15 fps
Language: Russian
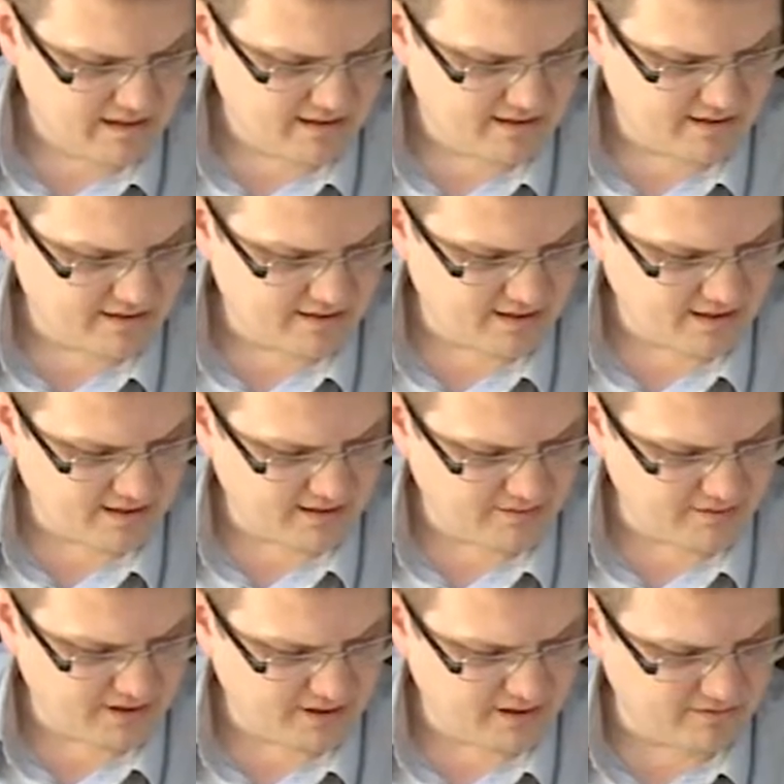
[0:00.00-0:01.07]
Если
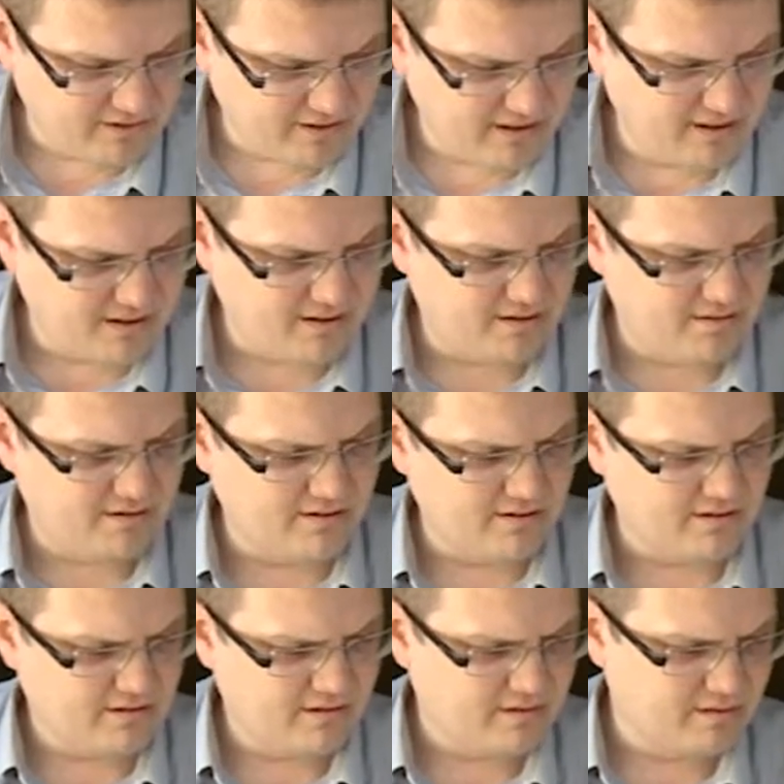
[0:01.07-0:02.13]
на вид она вроде ничего,
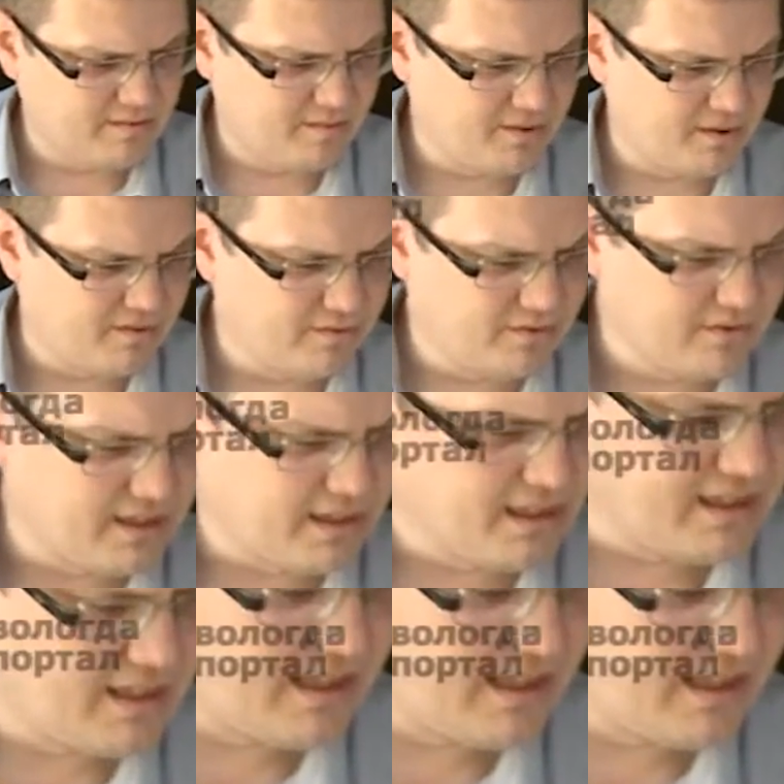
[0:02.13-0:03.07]
то вот мы берем в руки,